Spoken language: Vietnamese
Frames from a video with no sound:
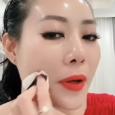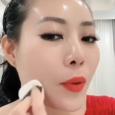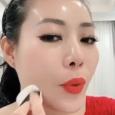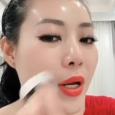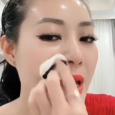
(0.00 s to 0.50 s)

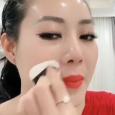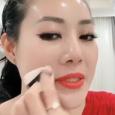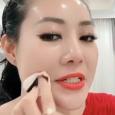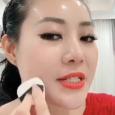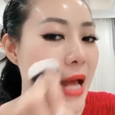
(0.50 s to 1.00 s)
khuyết điểm ở
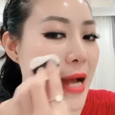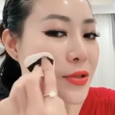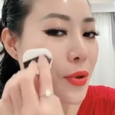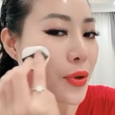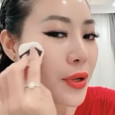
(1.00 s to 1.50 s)
trên da
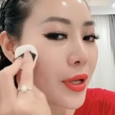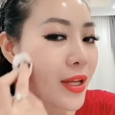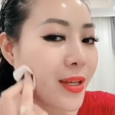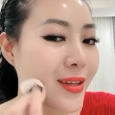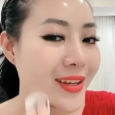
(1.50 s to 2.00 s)
rồi
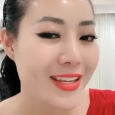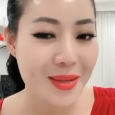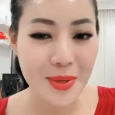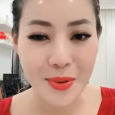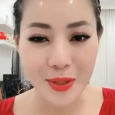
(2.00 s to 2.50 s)

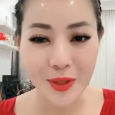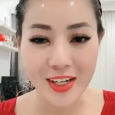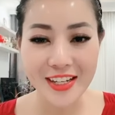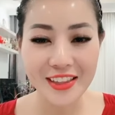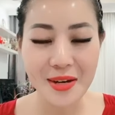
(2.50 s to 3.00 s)
Mình hoàn toàn
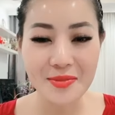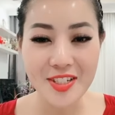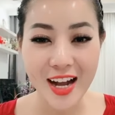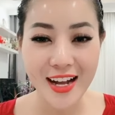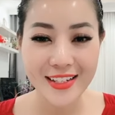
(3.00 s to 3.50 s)
yên tâm chưa ạ?